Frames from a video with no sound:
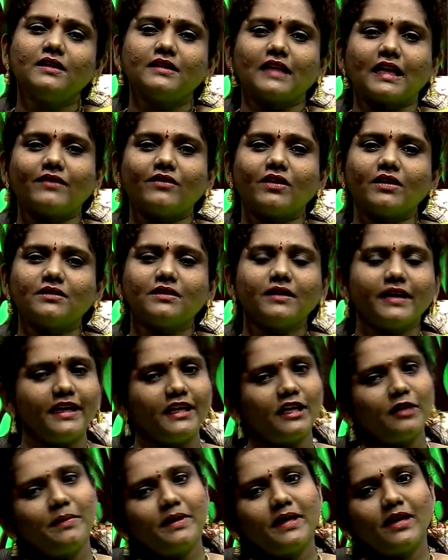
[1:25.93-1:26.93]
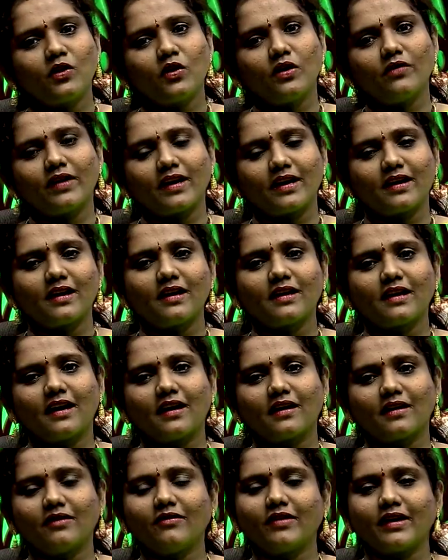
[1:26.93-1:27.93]
తర్వాత ఇంటర్మీడియట్ కూడా వరంగల్ కా
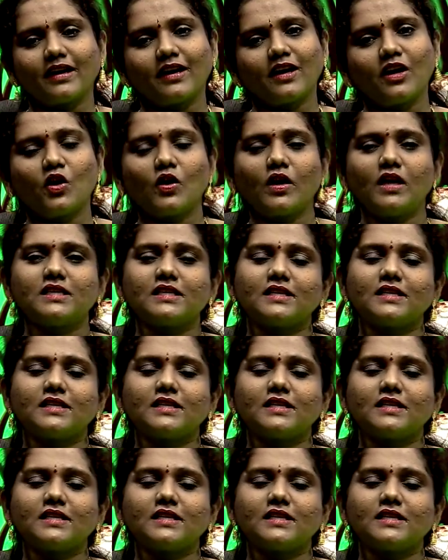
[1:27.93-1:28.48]
వరంగల్లోనే